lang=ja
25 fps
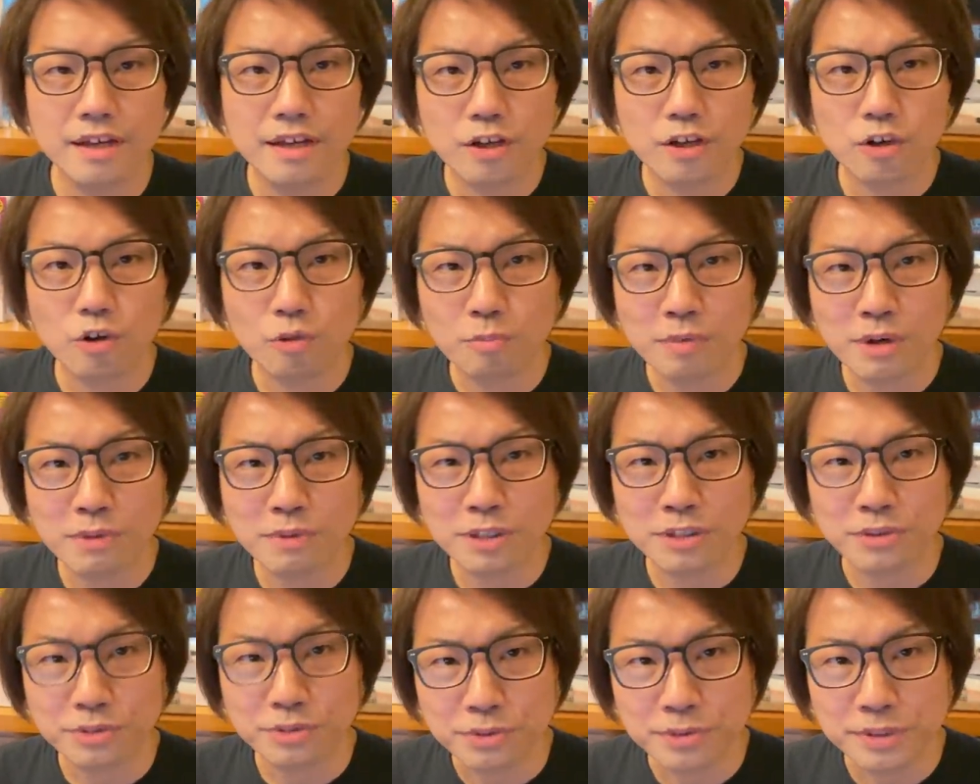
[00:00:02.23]
こんばん
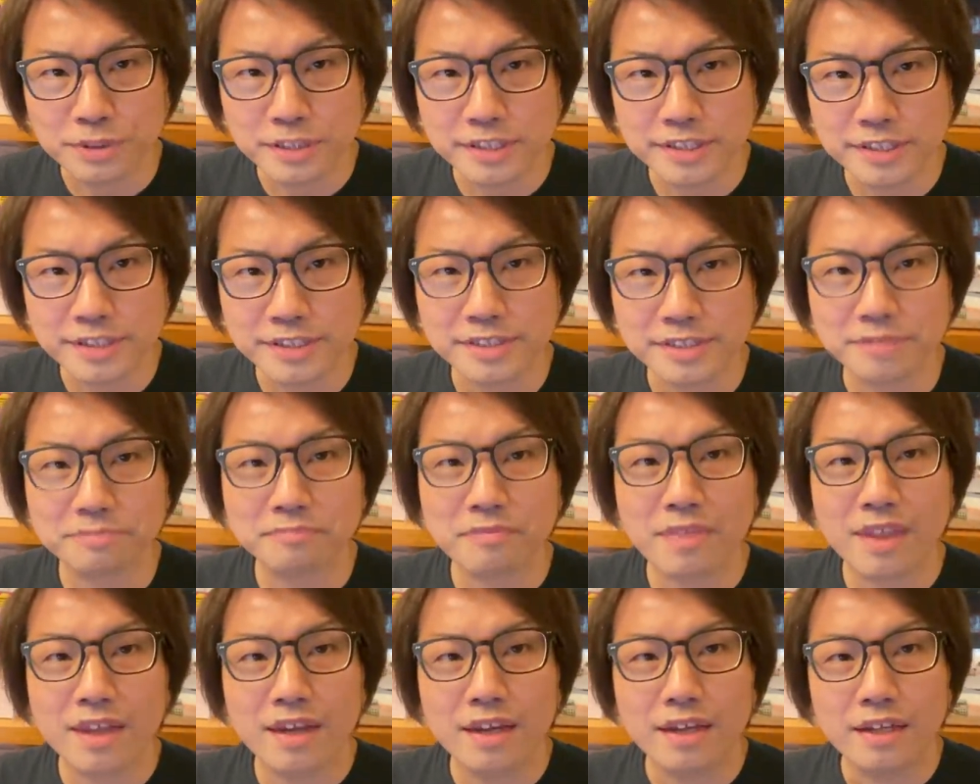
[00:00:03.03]
は、くにおです。
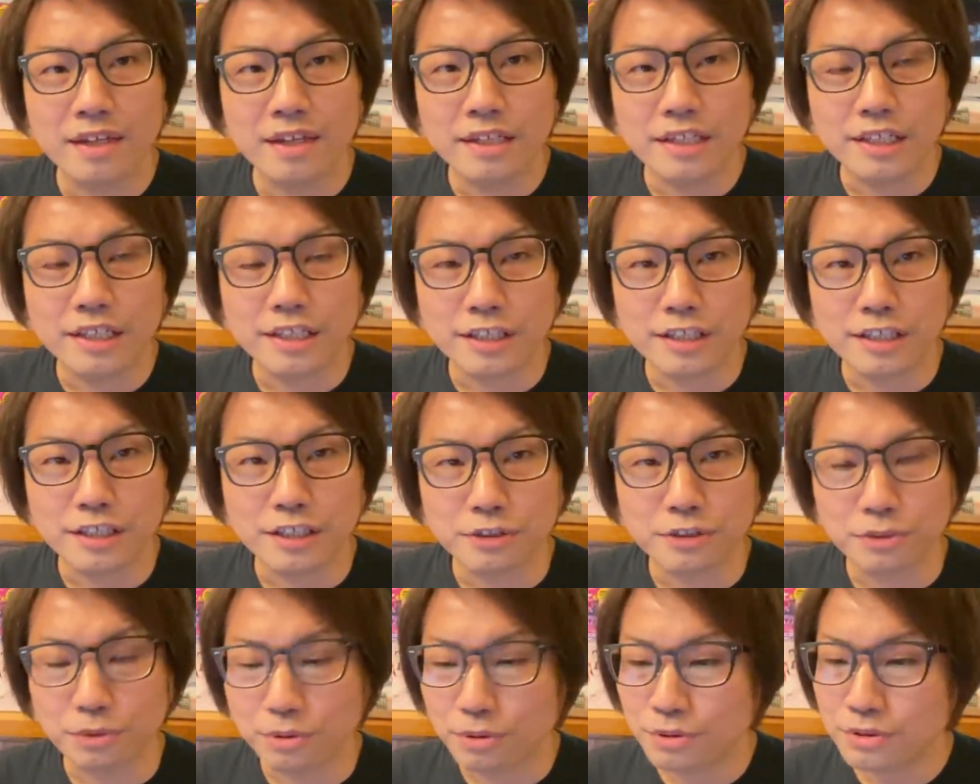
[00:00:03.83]

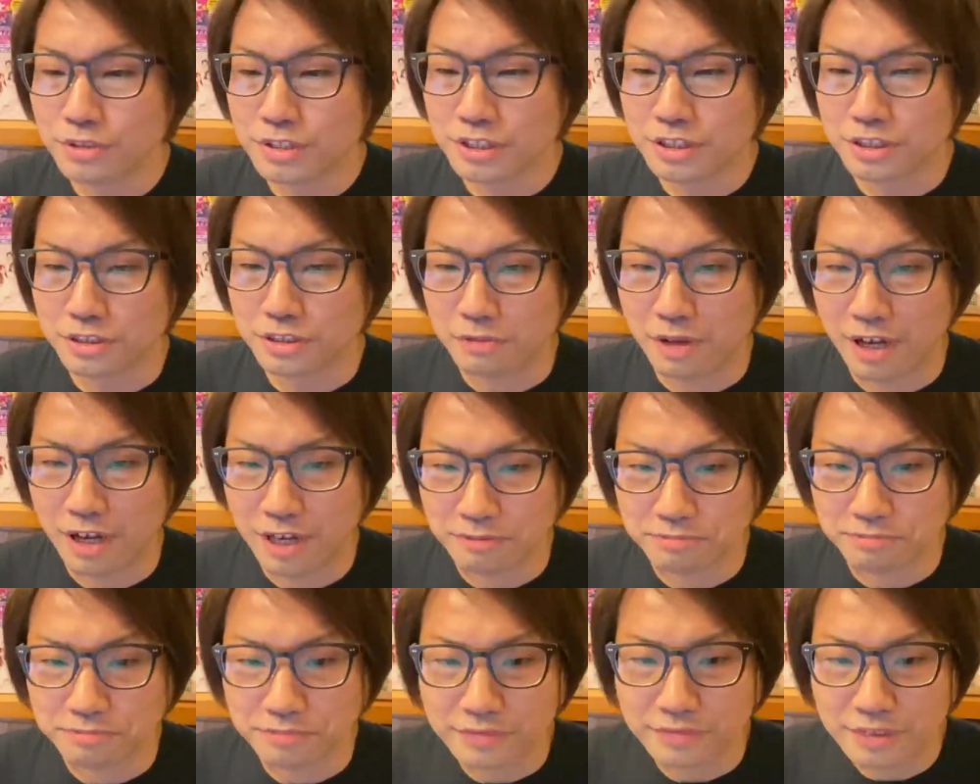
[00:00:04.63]
えっと、本日
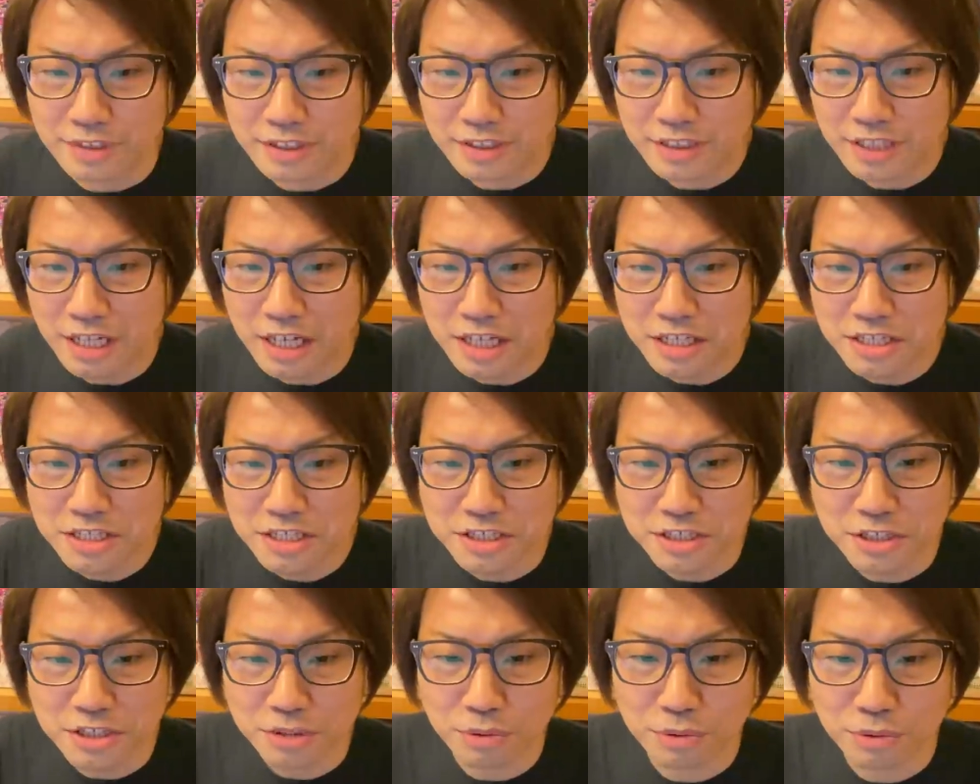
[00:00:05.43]
は、鞘
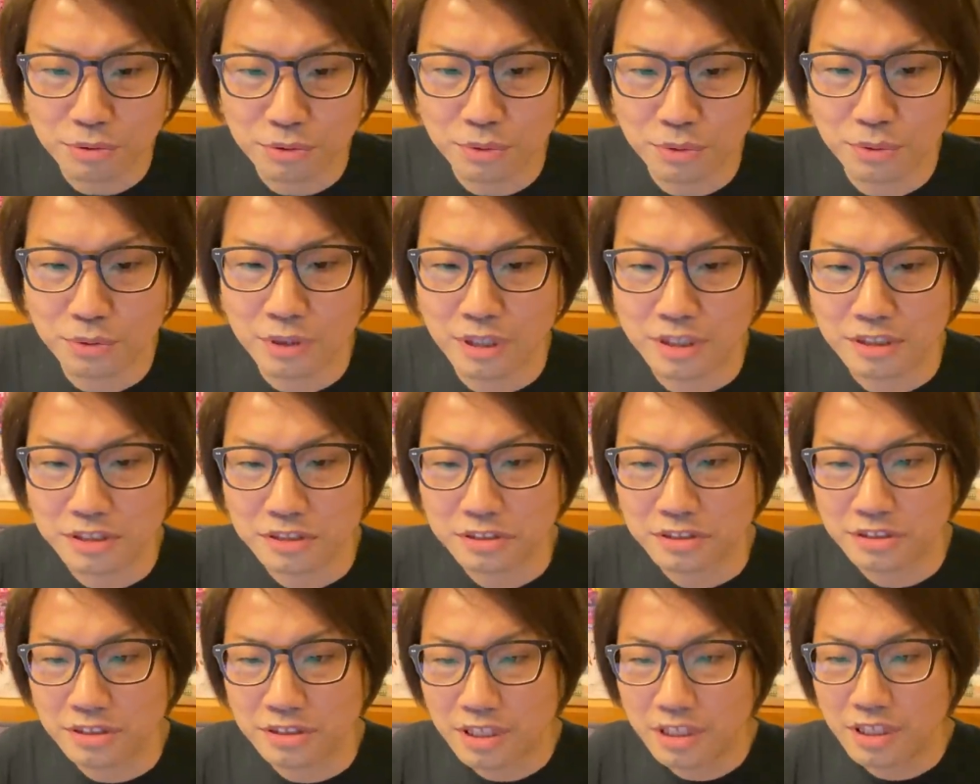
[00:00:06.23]
師里保動画で
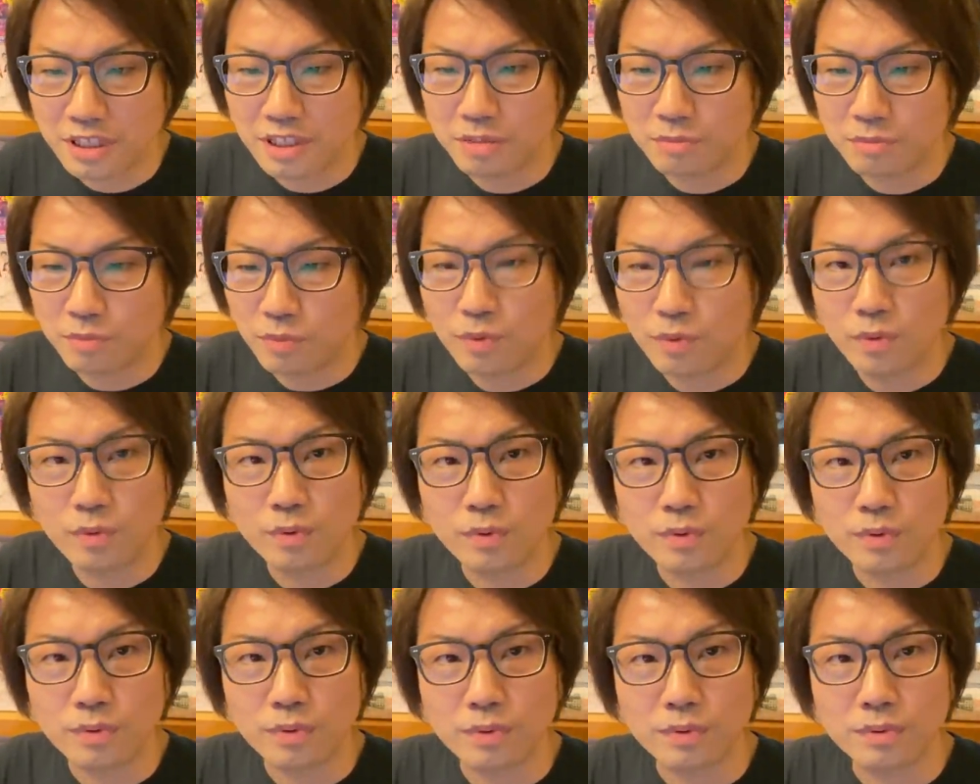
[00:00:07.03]
すね。
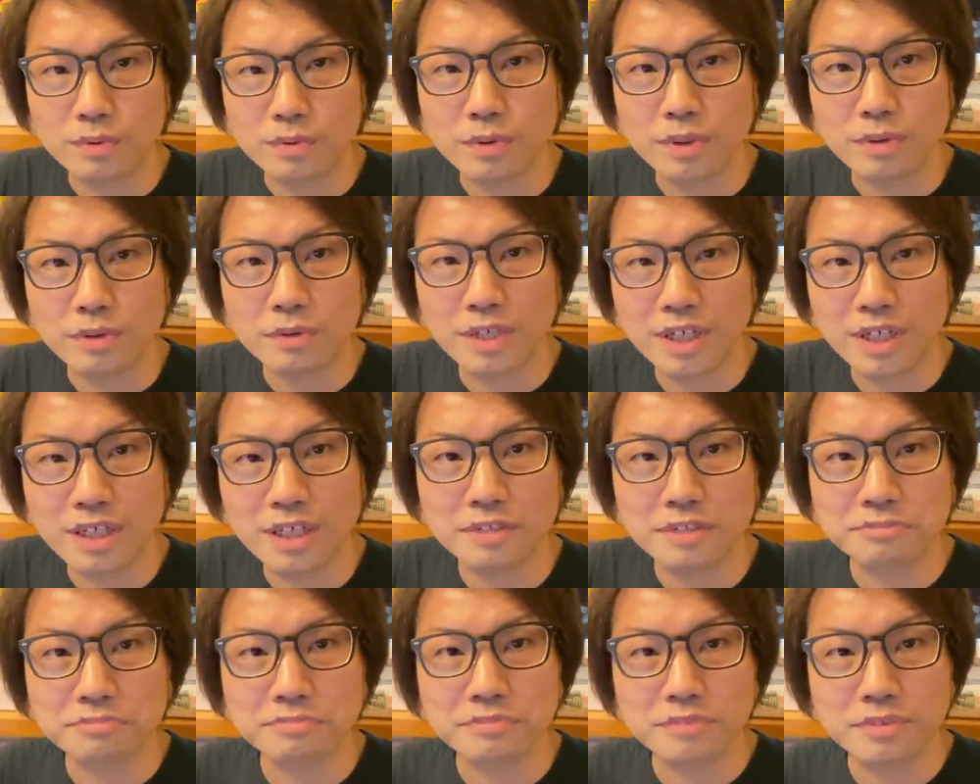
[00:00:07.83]
もう、これ
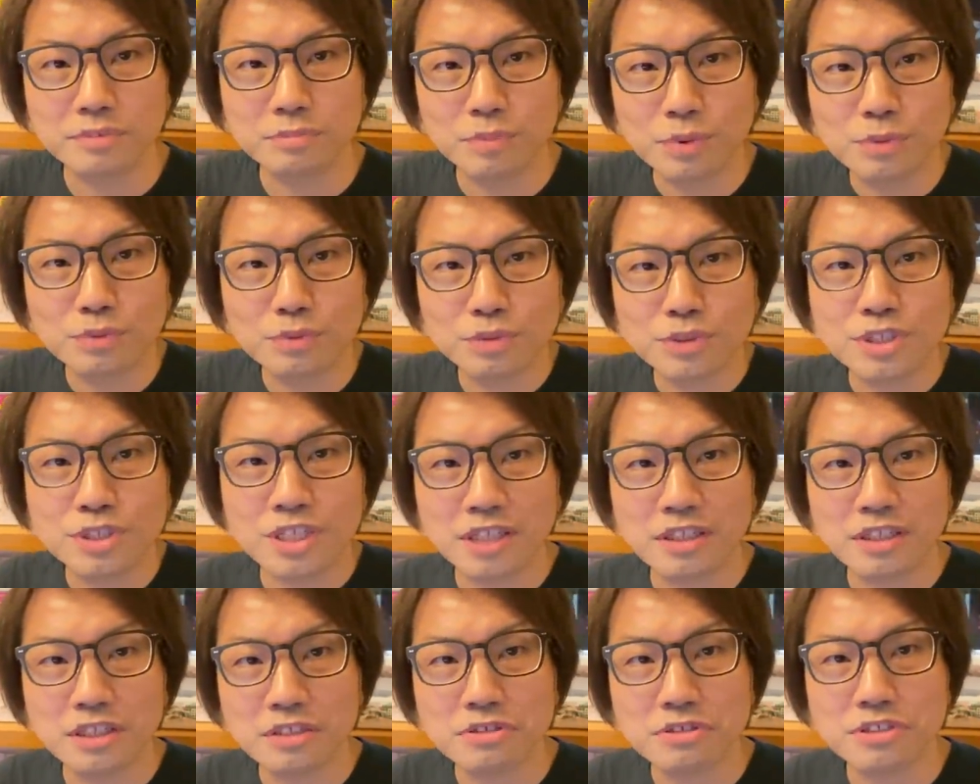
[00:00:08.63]
は僕の
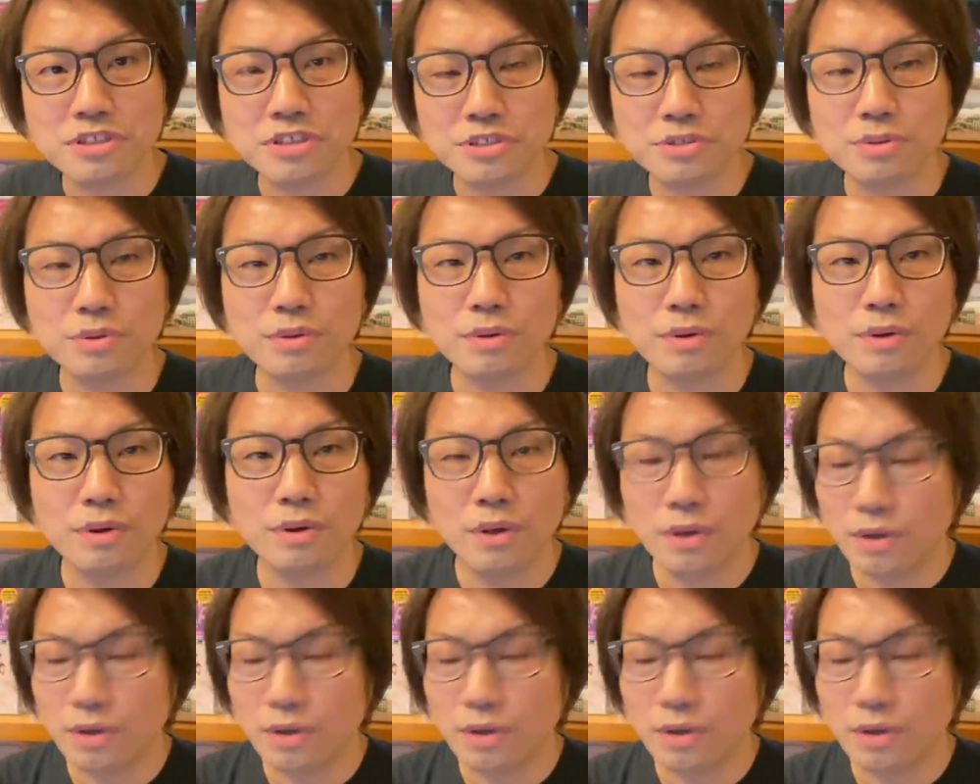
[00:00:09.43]
チャンネル史上、